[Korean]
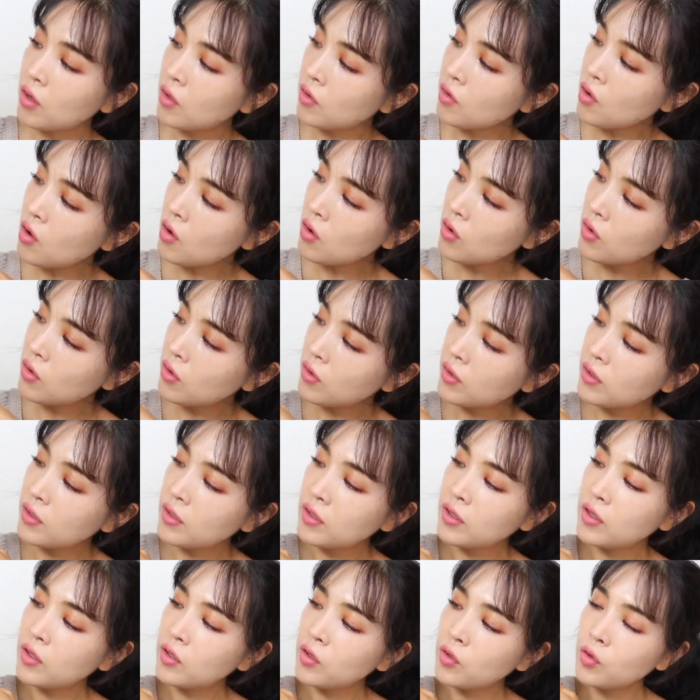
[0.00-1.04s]
그래서
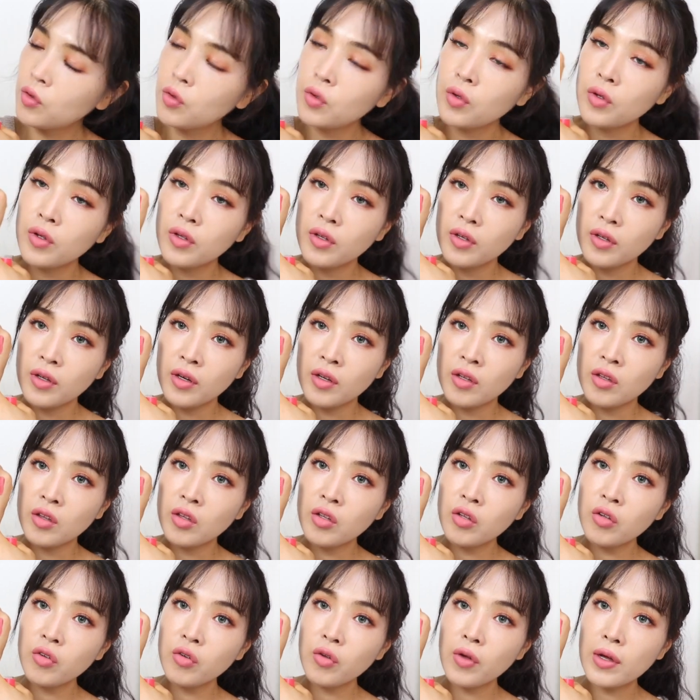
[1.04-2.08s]

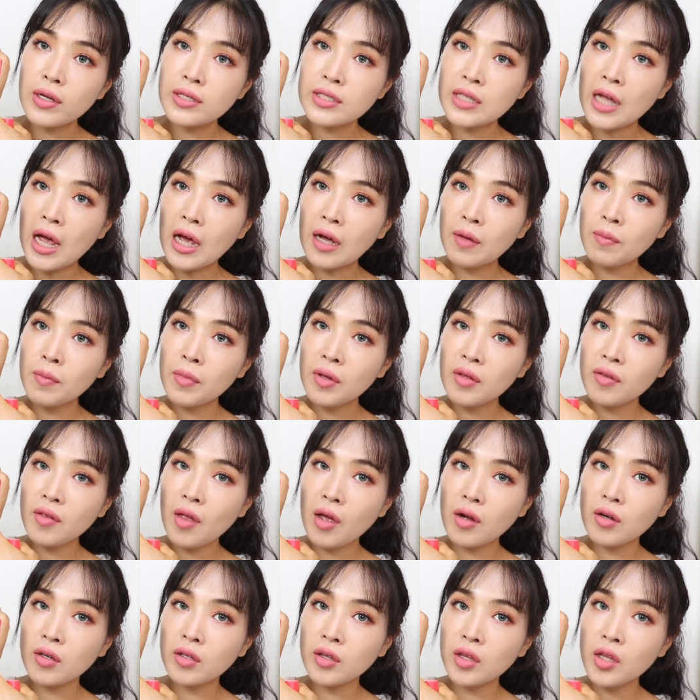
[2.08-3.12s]
특유의
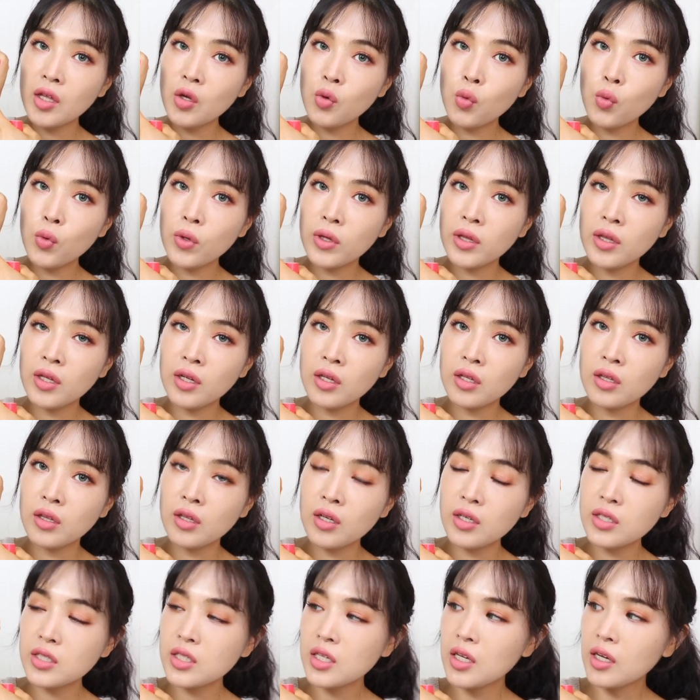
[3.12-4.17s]
장미색을 띄고 있는
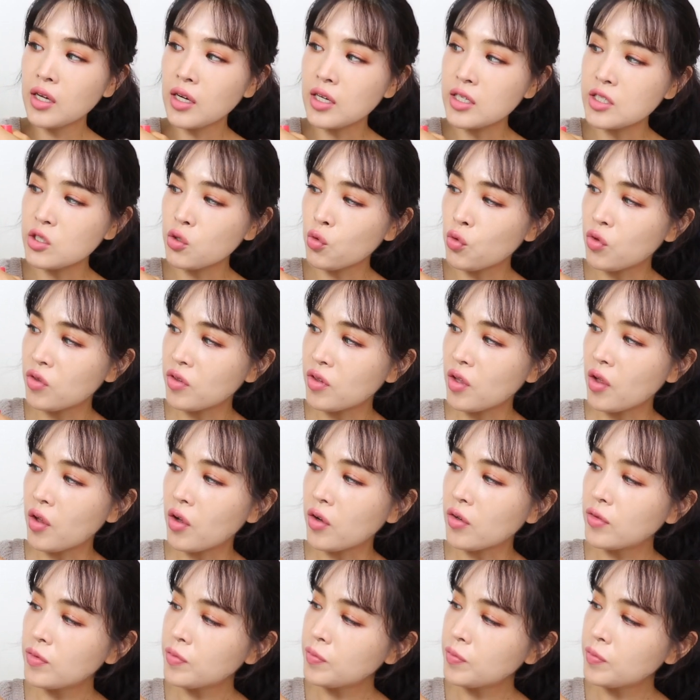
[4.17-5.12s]
특징을 가지고 있어요.